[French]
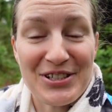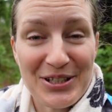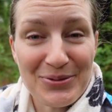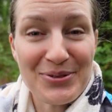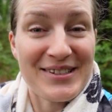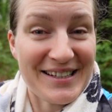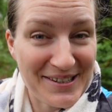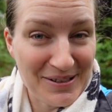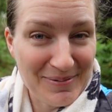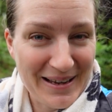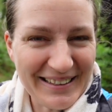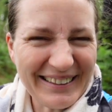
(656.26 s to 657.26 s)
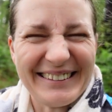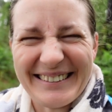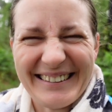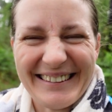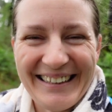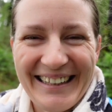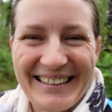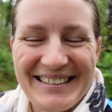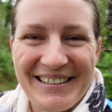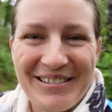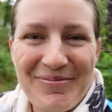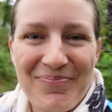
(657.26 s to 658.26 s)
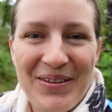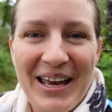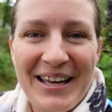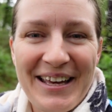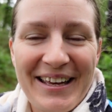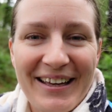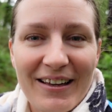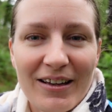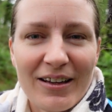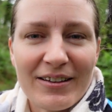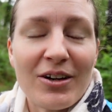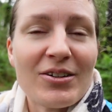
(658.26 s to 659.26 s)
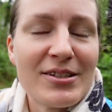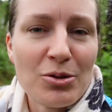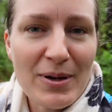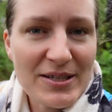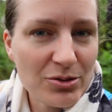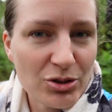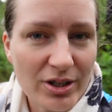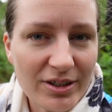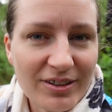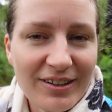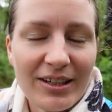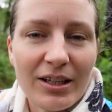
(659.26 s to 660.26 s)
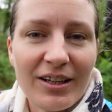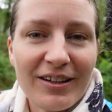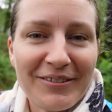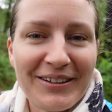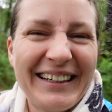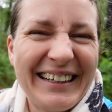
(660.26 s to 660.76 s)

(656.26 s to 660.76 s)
chez nous cette semaine. Excellent. D'ailleurs, c'était une messe jeune et euh,